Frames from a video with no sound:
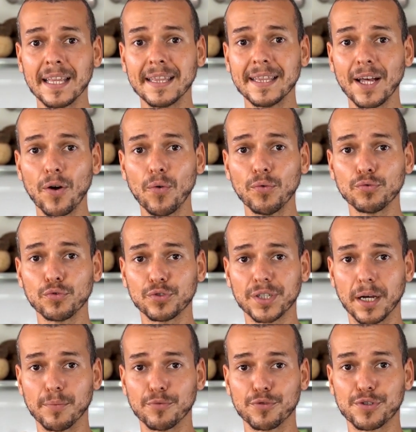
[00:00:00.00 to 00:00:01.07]
Não
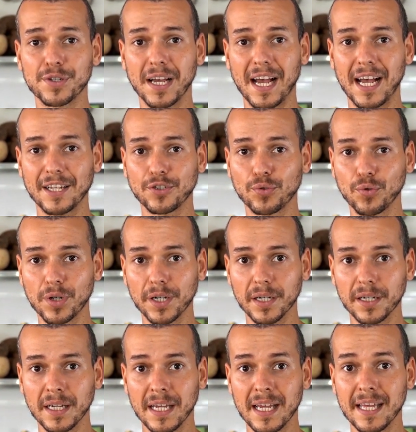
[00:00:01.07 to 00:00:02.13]
usamos açúcar,
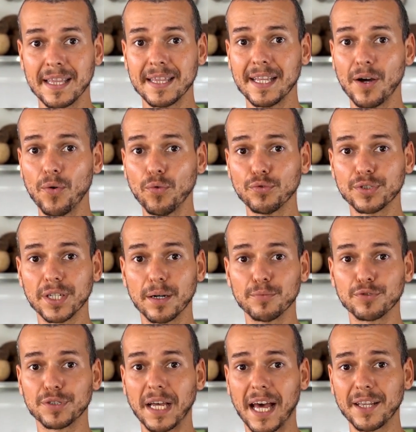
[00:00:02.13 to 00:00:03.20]
não
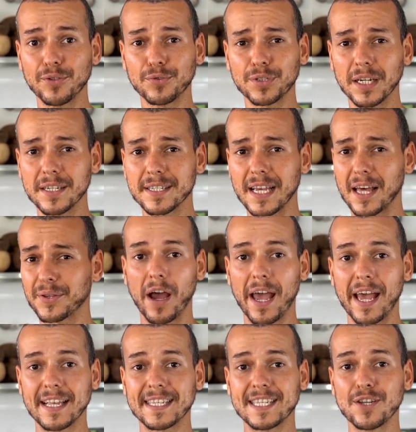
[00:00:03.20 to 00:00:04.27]
usamos nada industrializado,
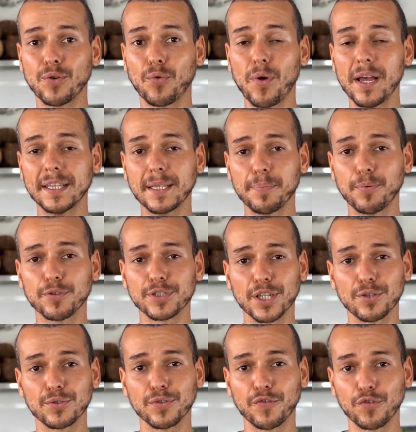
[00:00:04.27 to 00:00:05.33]
é
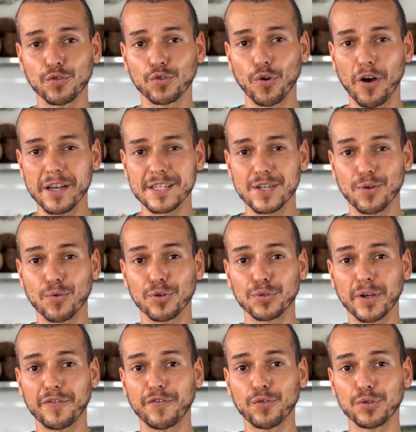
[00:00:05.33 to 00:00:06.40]
50% de frutose,
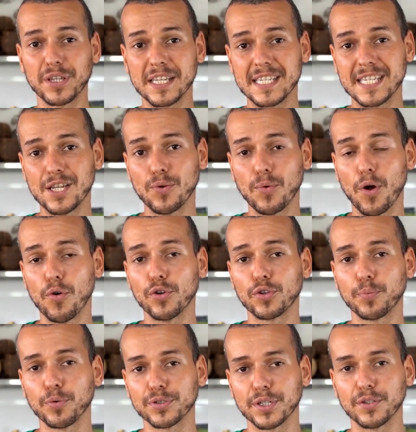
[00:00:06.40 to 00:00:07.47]
enquanto a fruta é 5 a
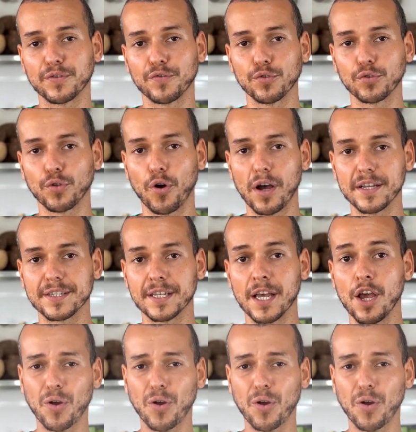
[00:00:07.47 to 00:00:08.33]
8% de frutose.